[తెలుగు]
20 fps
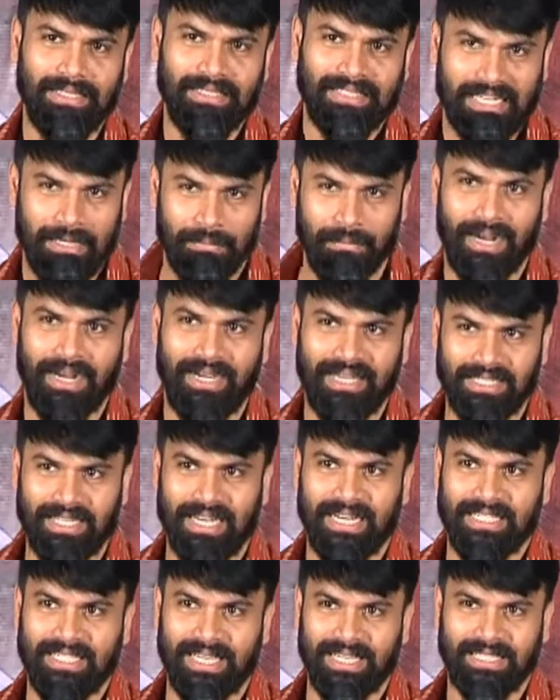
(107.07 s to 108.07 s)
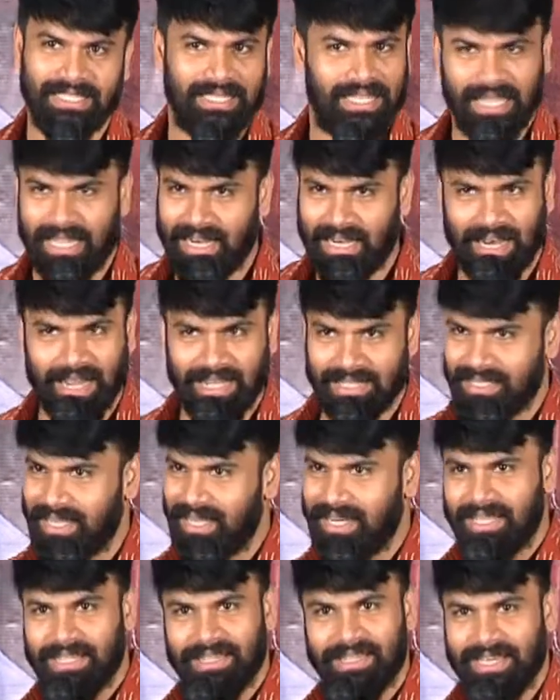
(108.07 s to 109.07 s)
సినిమాని డిసైడ్ చేస్తుంది
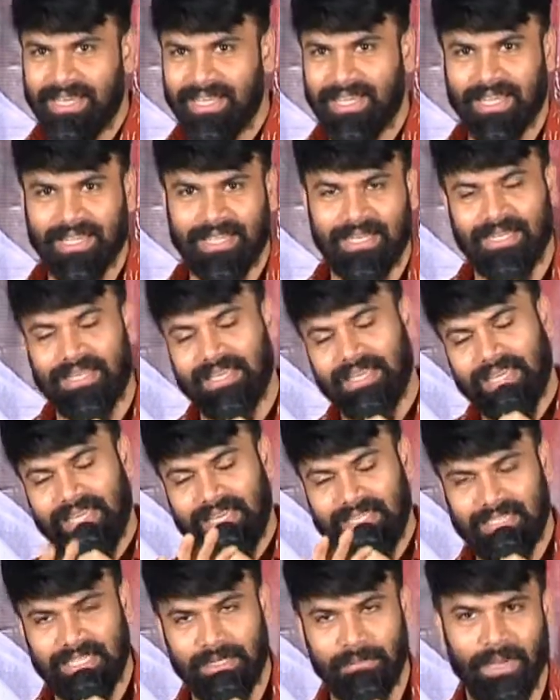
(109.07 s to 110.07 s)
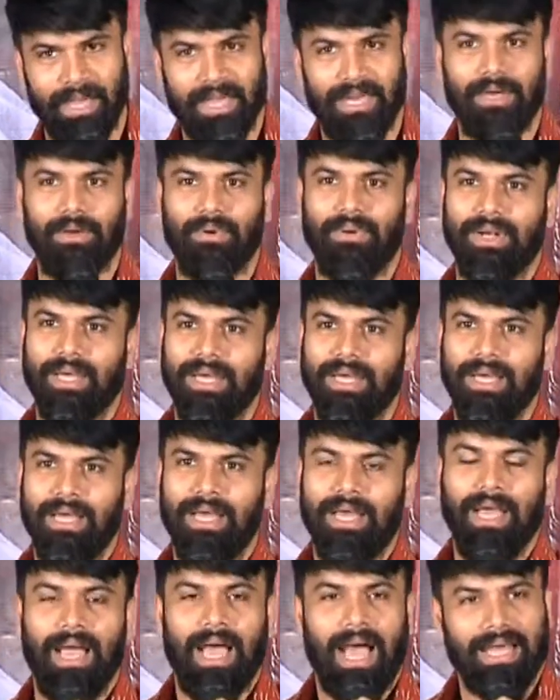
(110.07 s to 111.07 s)
రాజుగారికి త్రీ కాదండి ఏ సినిమా అయినా కూడా
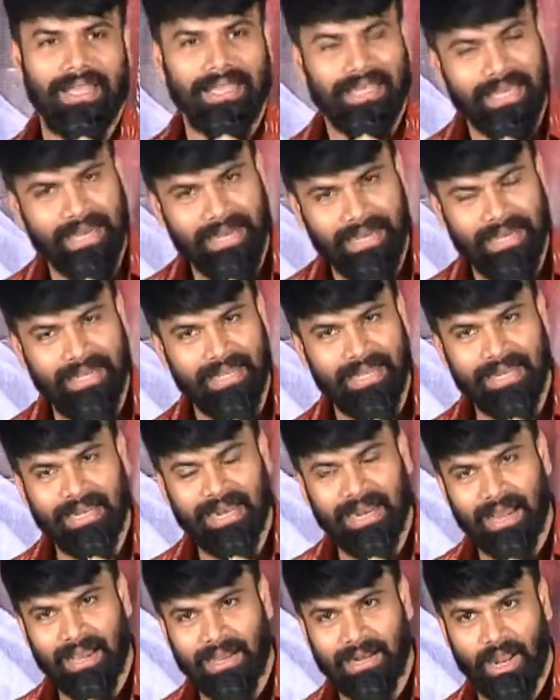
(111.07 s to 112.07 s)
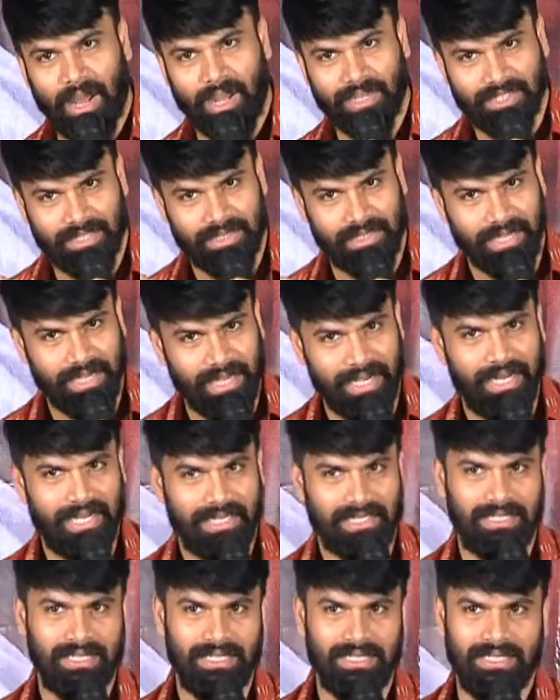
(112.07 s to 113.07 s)
అది ఏంటి అని నాకు లాస్ట్ త్రీ
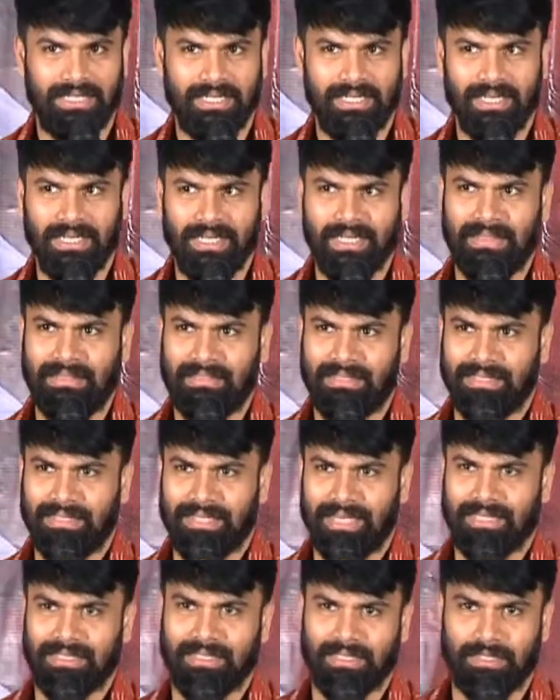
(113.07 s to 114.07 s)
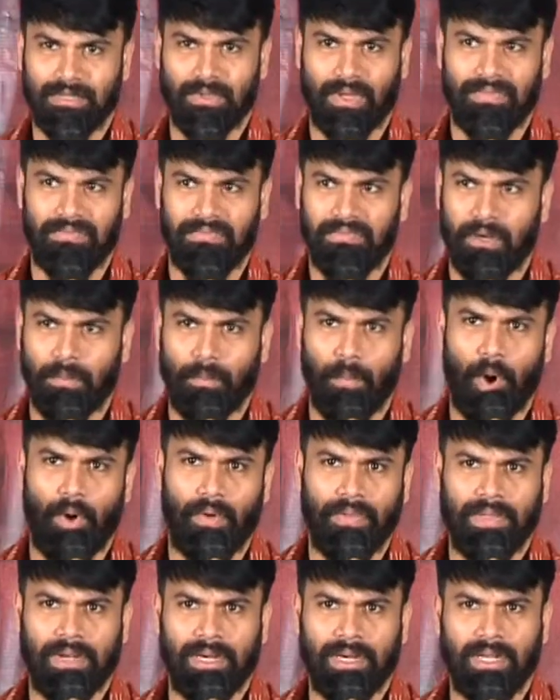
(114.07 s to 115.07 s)
డేస్ నుంచి ఇంత సక్సెస్ అందరు
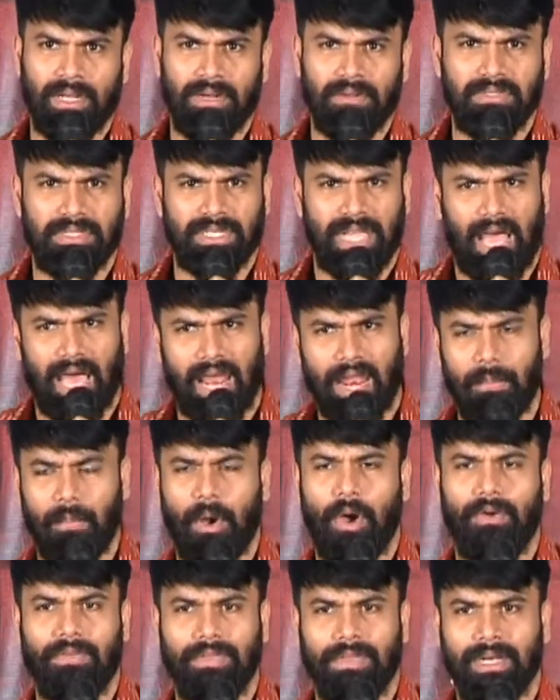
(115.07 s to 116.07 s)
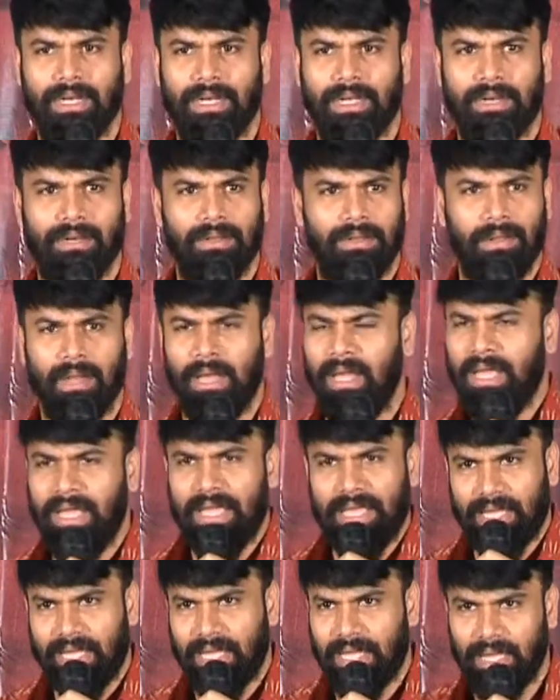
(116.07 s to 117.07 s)
బాగుందంటున్నారు చాలా బాగుందంటున్నారు
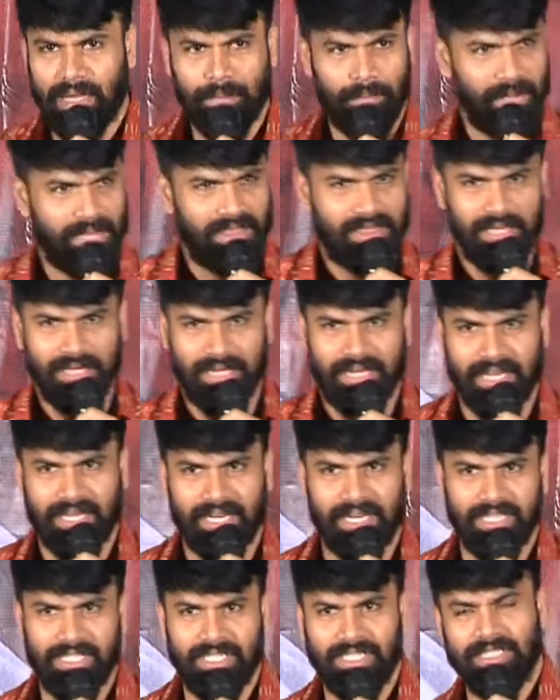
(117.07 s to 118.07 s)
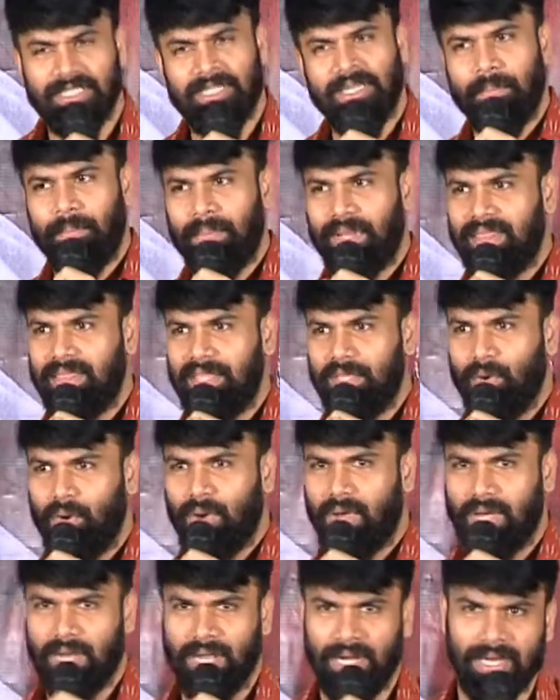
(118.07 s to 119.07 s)
ఏ ప్రతి టెక్నీషియన్స్ని ప్రతి
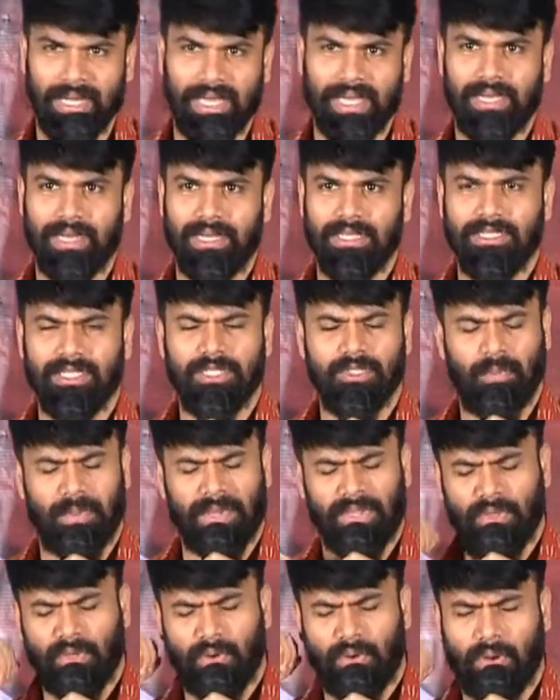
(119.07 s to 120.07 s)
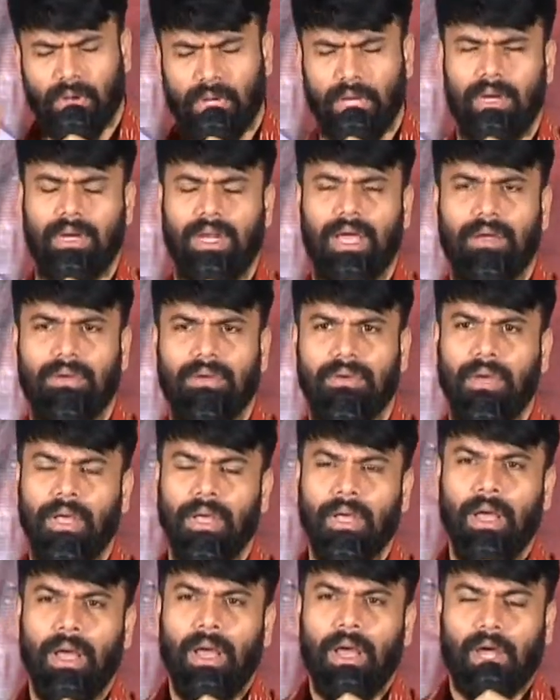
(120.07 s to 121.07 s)
ఒక్కరిని ఎంకరేజ్ చేసి ప్రతి ఒక్కరు నాకు
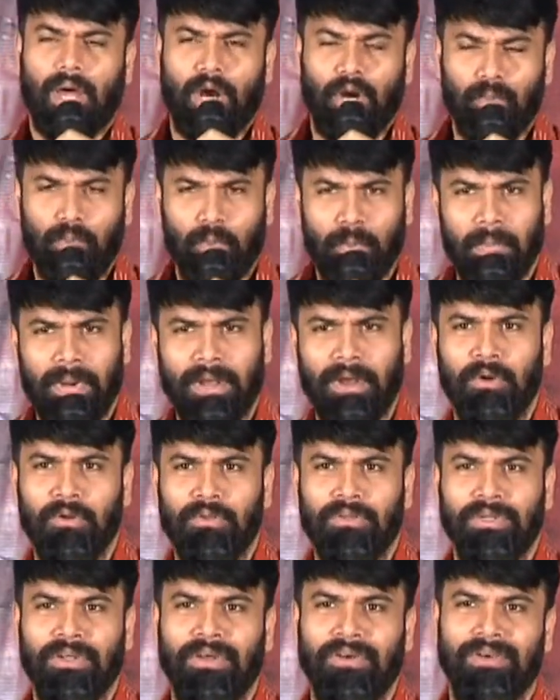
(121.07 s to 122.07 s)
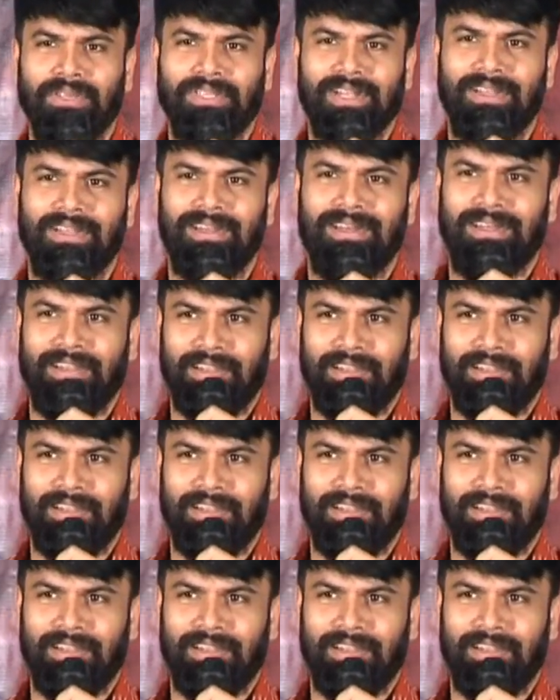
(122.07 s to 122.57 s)
కడుపుబ్బన అవుతున్నాం అసలు